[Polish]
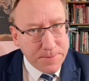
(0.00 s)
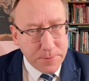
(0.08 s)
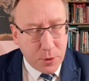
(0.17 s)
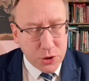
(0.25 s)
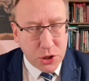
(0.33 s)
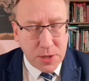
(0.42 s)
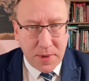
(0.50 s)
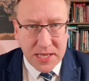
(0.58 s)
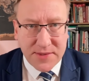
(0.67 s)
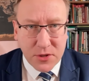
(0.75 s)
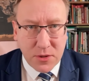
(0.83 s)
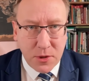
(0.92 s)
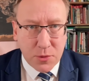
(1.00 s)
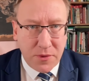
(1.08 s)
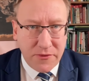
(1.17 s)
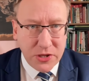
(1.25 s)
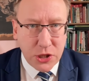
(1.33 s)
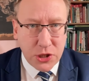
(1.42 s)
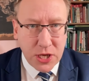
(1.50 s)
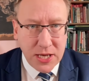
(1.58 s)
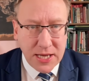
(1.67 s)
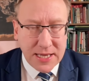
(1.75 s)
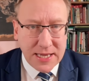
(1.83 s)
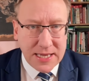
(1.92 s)
Możecie Państwo sobie odpowiedzieć
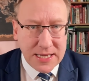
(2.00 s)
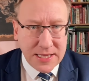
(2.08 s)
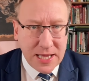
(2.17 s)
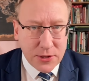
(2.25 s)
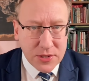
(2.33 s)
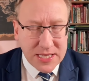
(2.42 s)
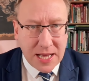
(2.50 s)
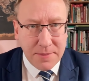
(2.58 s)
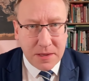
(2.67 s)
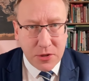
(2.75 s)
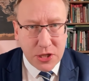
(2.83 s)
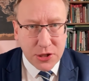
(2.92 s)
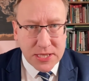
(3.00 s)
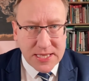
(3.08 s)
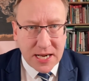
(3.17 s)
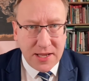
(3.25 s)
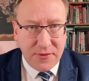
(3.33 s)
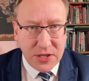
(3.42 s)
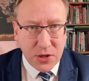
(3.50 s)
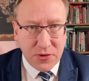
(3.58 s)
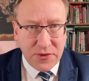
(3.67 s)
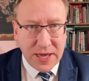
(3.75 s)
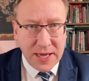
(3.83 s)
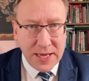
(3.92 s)
e, na to sami. Myślę, że stali
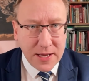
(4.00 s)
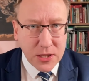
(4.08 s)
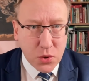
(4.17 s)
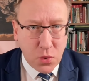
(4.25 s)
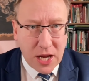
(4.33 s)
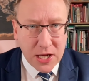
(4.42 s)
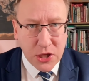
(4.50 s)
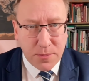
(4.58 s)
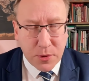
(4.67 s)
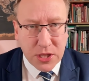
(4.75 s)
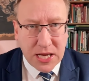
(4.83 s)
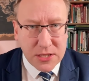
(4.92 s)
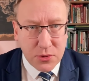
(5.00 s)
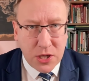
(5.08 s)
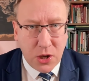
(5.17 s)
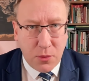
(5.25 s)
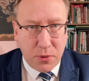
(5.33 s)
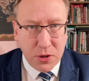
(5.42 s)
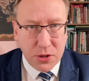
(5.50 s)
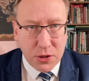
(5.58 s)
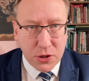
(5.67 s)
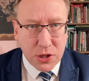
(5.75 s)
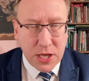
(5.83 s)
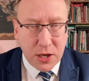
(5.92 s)
widzowie, słuchacze podcastu
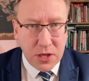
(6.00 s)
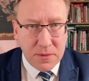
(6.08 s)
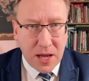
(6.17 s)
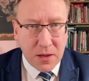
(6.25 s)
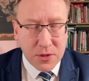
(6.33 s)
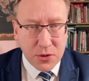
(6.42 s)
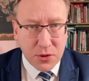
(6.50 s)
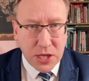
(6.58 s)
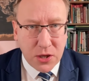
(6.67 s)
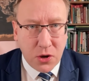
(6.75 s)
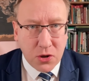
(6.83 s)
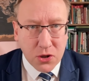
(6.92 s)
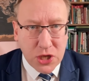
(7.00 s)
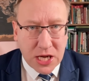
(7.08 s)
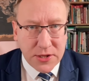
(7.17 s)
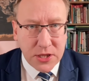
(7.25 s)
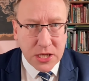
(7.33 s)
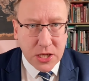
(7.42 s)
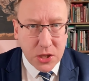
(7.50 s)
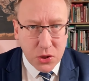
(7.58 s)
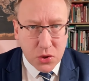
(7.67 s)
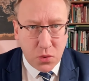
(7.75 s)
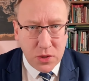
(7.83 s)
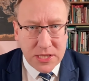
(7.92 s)
geopolitycznego nie mają co do tego żadnych
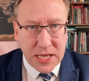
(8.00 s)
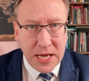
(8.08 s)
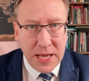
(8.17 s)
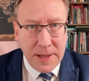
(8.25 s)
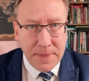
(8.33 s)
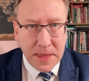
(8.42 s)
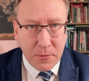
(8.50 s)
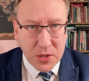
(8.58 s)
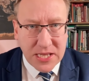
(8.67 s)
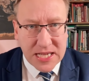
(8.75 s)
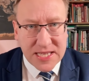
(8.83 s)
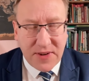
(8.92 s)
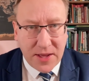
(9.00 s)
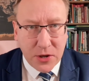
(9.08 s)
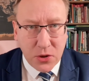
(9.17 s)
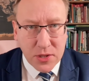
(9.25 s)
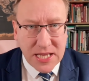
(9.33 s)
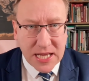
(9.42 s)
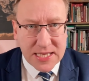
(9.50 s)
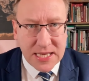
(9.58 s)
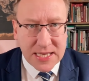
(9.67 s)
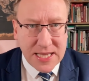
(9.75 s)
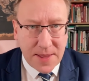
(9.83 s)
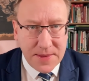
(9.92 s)
złudzeń. Mocarstwa
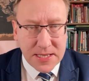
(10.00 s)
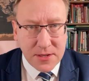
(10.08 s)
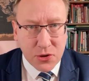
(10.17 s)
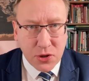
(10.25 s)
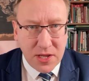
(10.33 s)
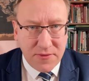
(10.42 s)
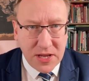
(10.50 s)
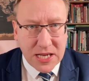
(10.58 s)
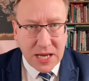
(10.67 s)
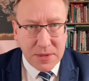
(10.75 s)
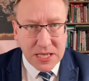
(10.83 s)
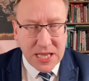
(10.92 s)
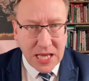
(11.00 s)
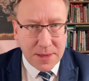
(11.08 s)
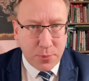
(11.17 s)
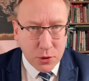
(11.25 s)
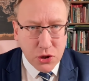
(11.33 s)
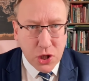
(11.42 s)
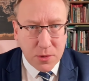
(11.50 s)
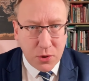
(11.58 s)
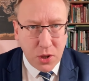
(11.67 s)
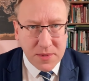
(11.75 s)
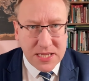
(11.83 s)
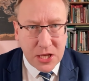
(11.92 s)
anglosaskie, Stany Zjednoczone, Wielka Brytania
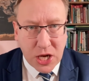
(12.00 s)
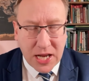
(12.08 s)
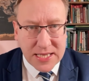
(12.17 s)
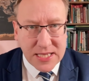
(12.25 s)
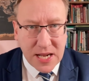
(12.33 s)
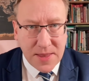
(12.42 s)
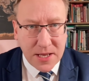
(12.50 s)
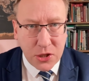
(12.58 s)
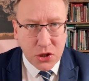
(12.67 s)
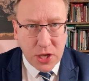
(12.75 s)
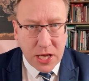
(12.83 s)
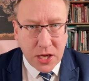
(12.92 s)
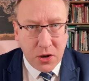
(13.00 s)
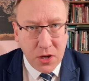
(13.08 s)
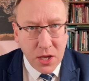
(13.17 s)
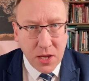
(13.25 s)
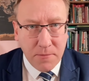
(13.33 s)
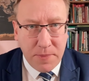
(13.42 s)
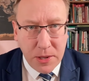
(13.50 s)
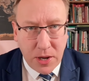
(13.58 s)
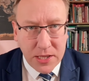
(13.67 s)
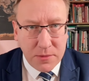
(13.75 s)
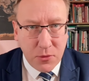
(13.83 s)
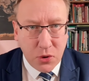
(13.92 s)
potrzebują zderzaka strategicznego.
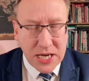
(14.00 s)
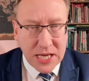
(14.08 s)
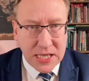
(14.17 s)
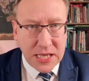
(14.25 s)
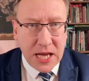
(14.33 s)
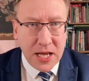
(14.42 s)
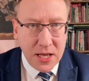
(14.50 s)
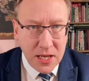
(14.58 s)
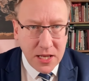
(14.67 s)
Była nim Ukraina,